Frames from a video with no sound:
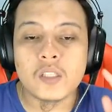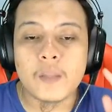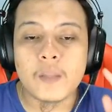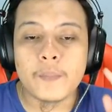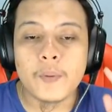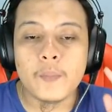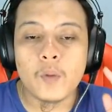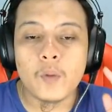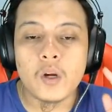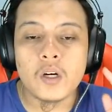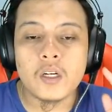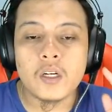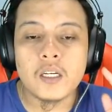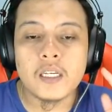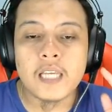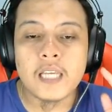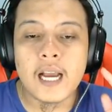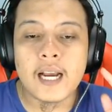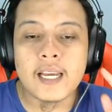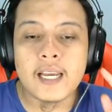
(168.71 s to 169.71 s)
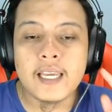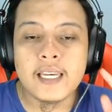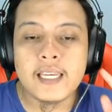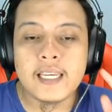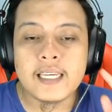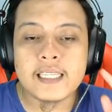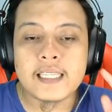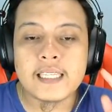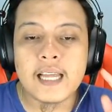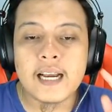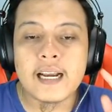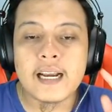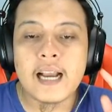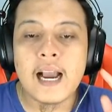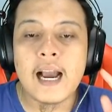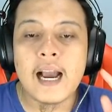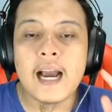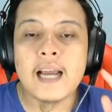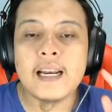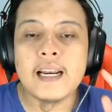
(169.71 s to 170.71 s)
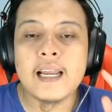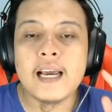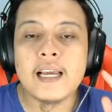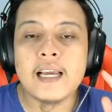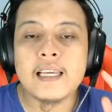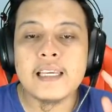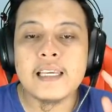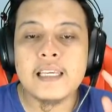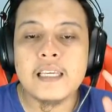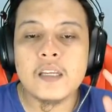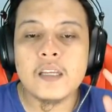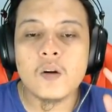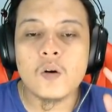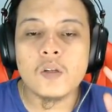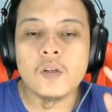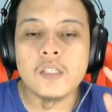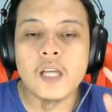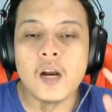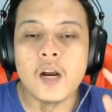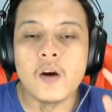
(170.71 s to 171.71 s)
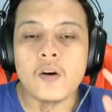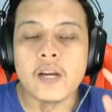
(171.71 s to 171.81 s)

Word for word: tapi mode yang ini kita nggak ada hero-nya.